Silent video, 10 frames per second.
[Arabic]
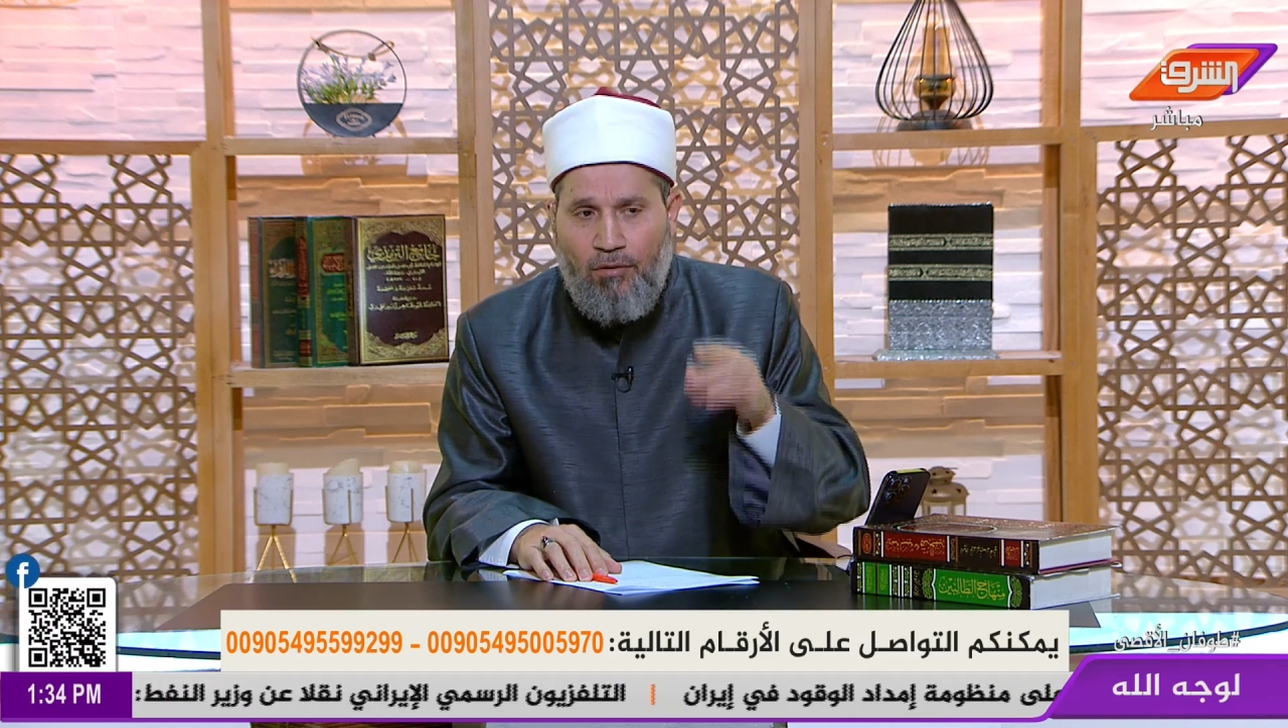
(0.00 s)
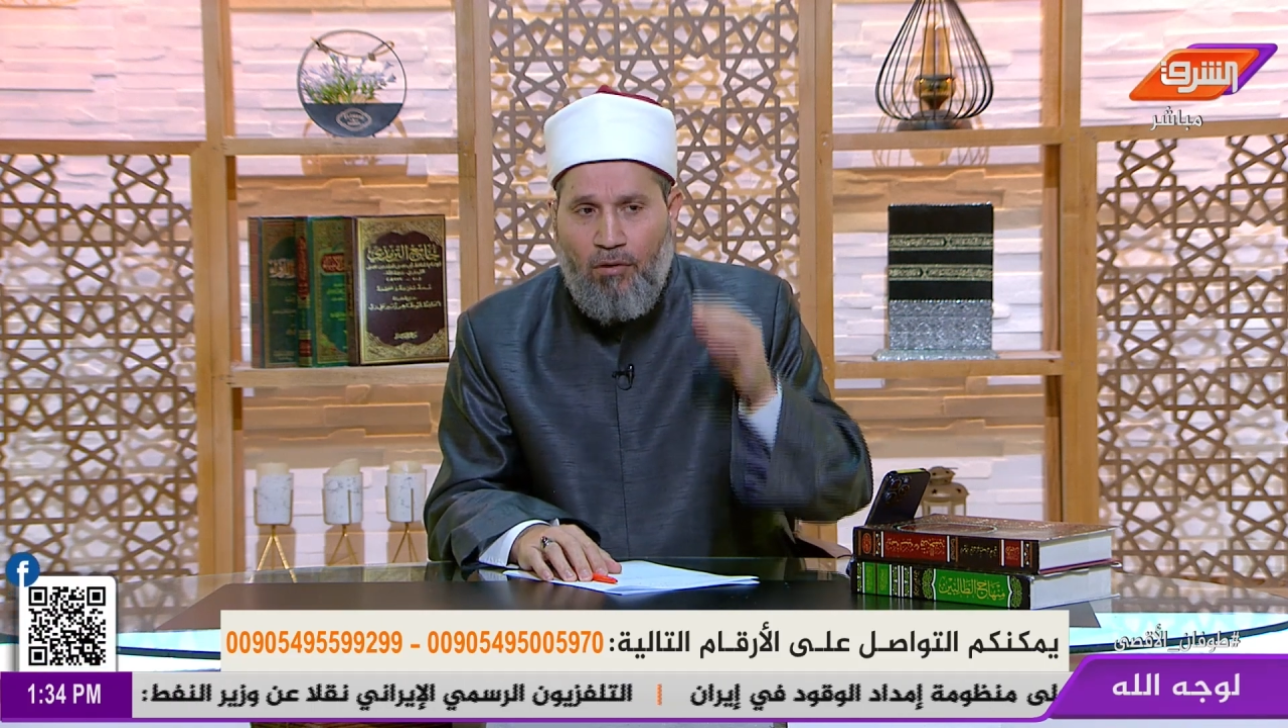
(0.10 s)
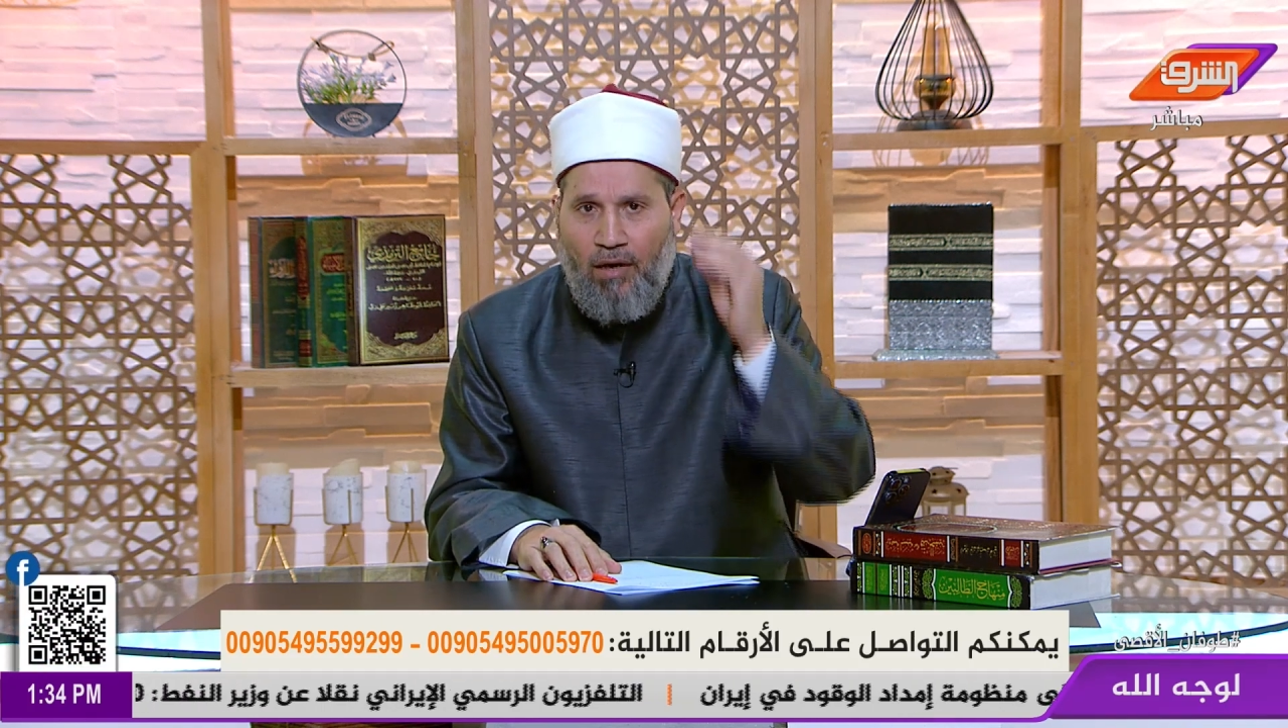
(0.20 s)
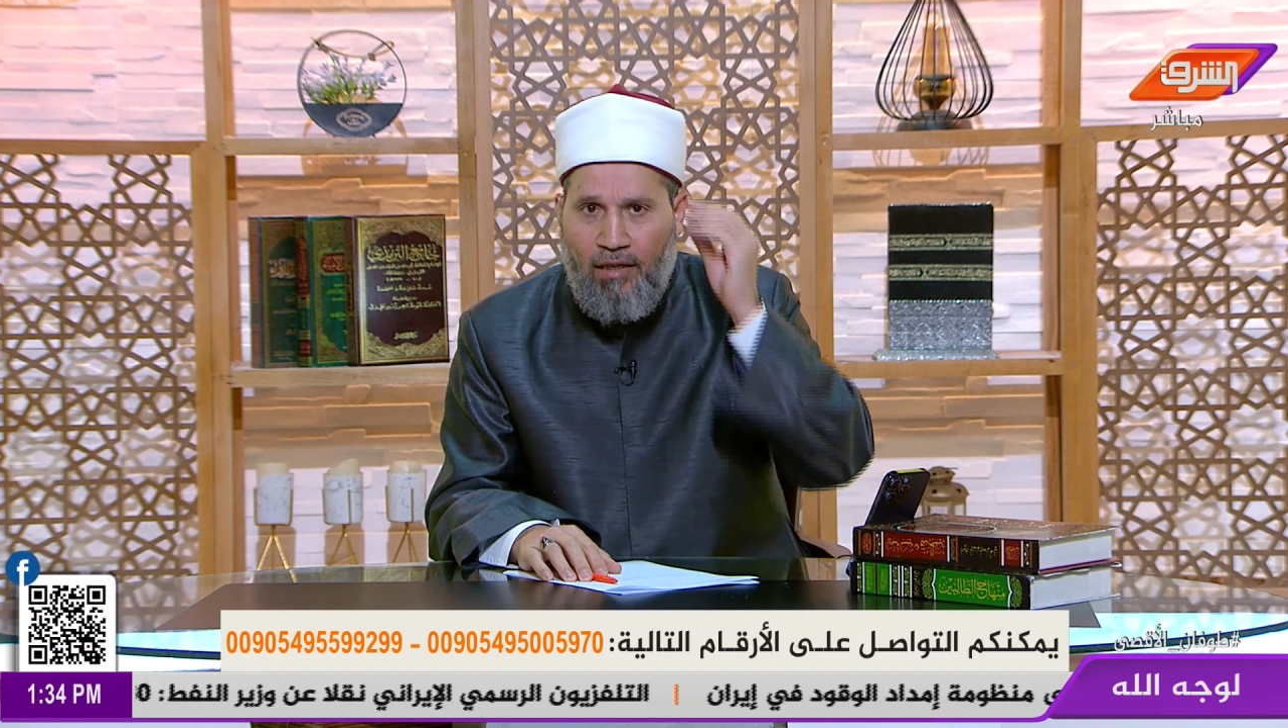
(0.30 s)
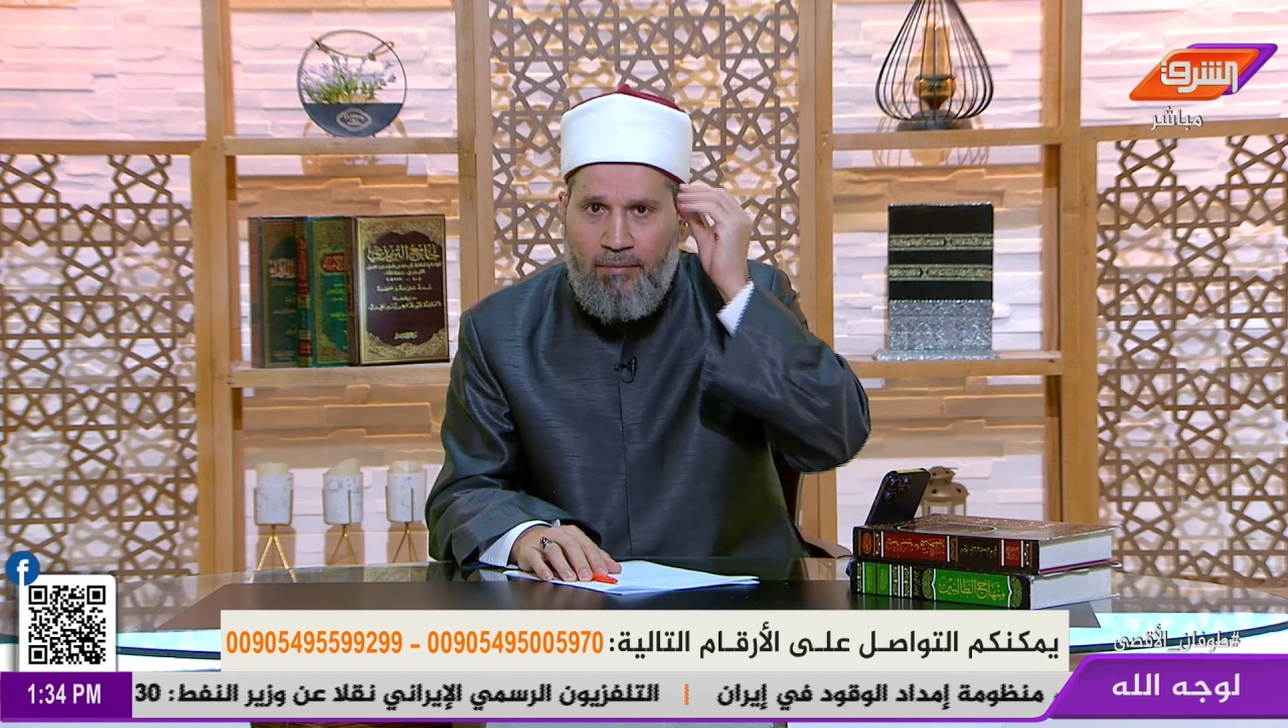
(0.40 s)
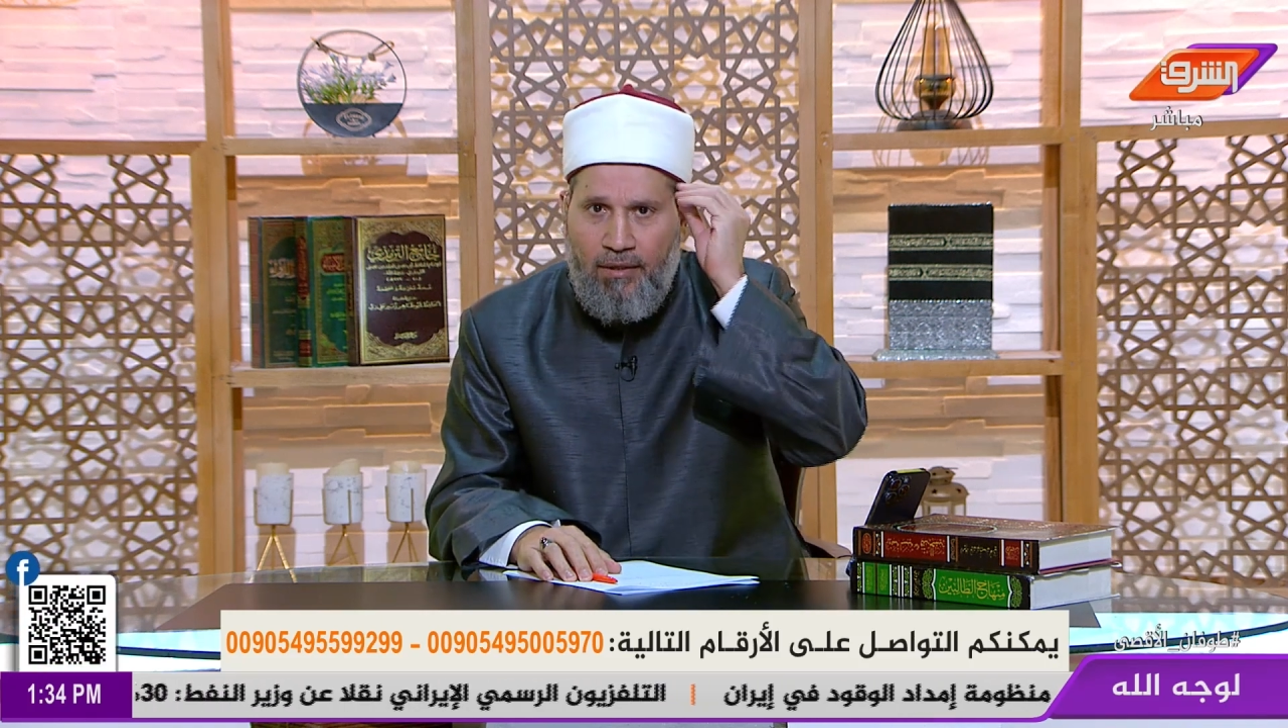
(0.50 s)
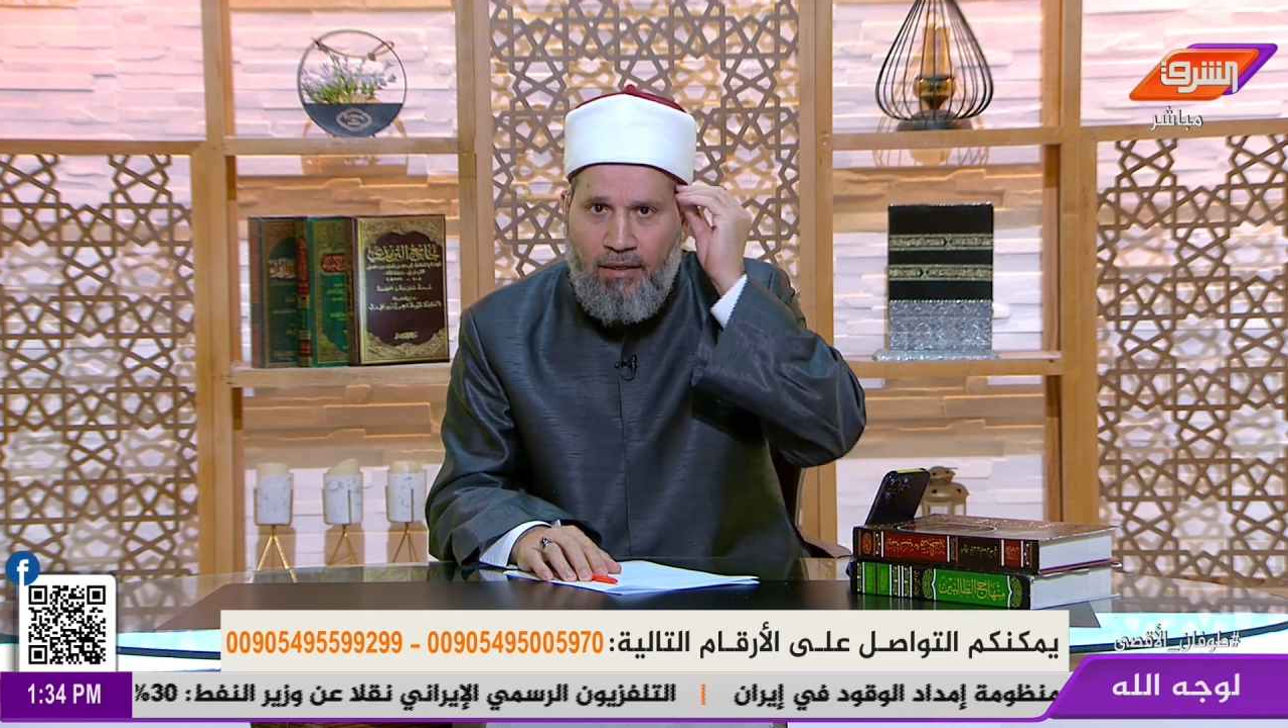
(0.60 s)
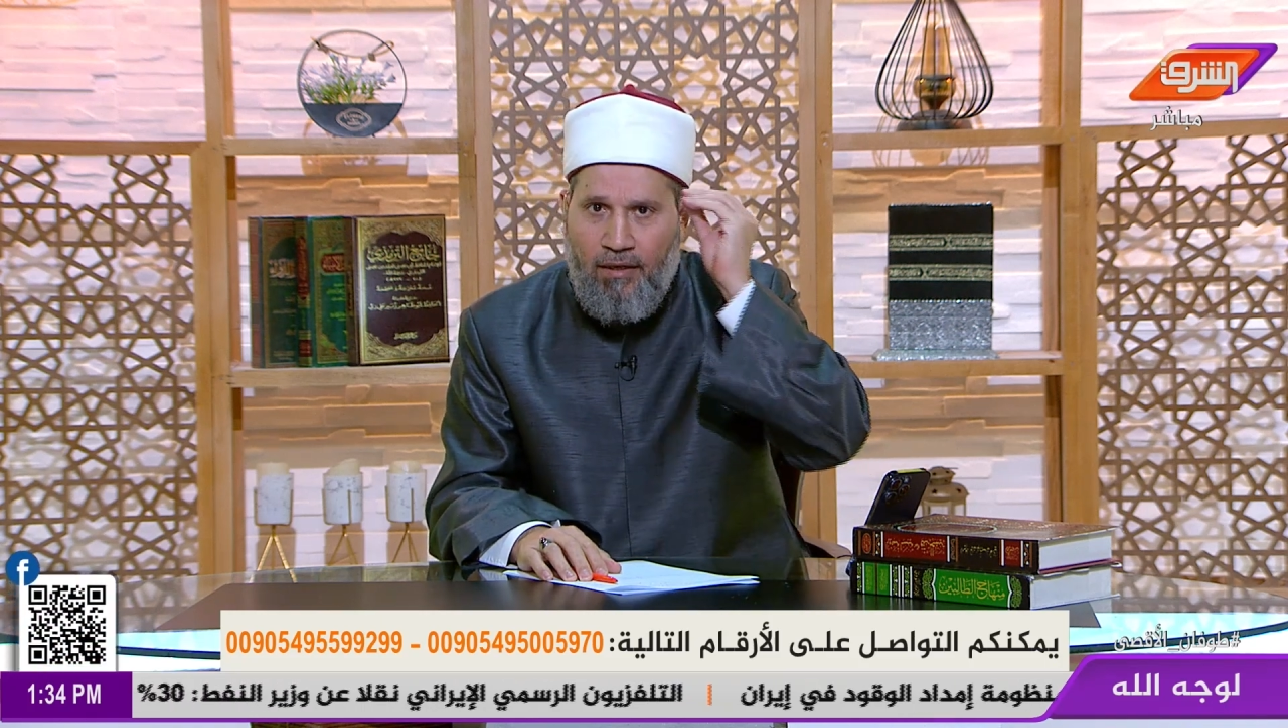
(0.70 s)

واوعى تبيع